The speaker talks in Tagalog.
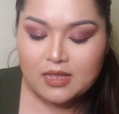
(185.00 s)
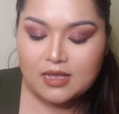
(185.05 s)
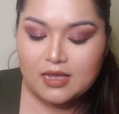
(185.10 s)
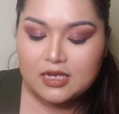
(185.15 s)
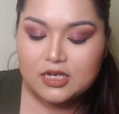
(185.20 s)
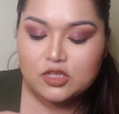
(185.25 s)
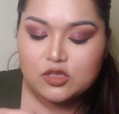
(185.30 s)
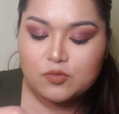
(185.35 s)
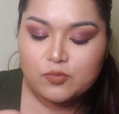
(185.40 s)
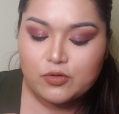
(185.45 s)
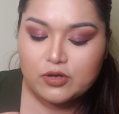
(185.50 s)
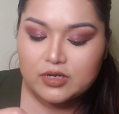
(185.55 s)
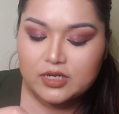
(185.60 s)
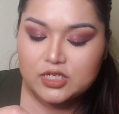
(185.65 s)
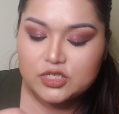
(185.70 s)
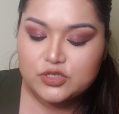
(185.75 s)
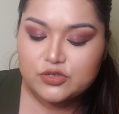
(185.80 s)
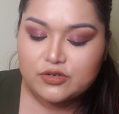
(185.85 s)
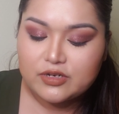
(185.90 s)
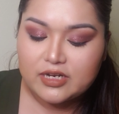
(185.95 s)
Ganito po
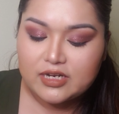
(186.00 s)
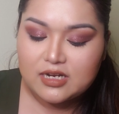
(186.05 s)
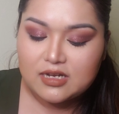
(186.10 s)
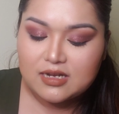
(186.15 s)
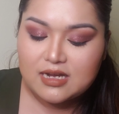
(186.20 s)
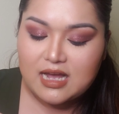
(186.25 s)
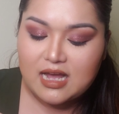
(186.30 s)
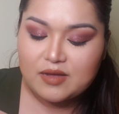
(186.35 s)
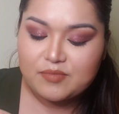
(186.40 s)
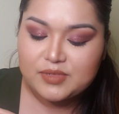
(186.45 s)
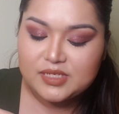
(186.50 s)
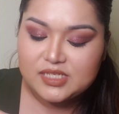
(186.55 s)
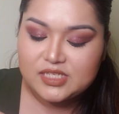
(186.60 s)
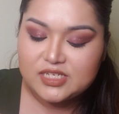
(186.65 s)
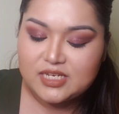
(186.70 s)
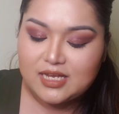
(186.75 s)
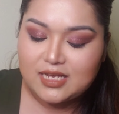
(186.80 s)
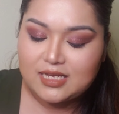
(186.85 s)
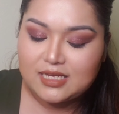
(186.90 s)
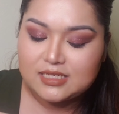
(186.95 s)
ang itsura ng gamis
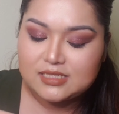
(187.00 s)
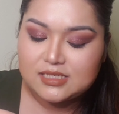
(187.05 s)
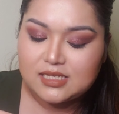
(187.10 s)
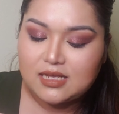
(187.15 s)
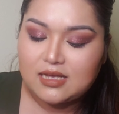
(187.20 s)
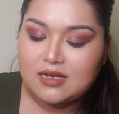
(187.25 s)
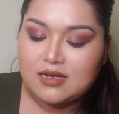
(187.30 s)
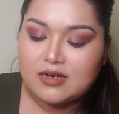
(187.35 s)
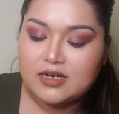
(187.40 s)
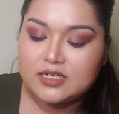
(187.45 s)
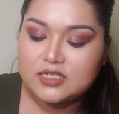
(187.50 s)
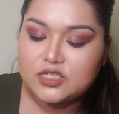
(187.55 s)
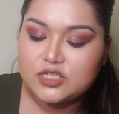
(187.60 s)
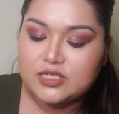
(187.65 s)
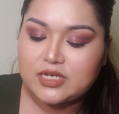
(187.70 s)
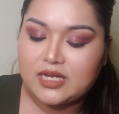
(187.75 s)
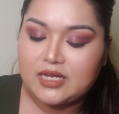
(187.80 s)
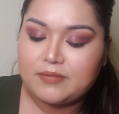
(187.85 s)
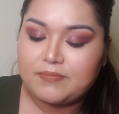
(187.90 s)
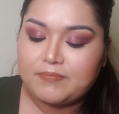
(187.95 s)
niya. It's a heart
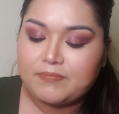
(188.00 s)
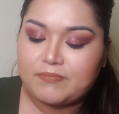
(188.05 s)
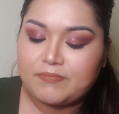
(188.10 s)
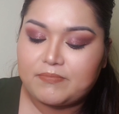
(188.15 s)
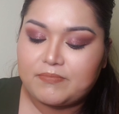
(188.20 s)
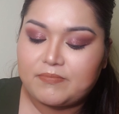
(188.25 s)
shape,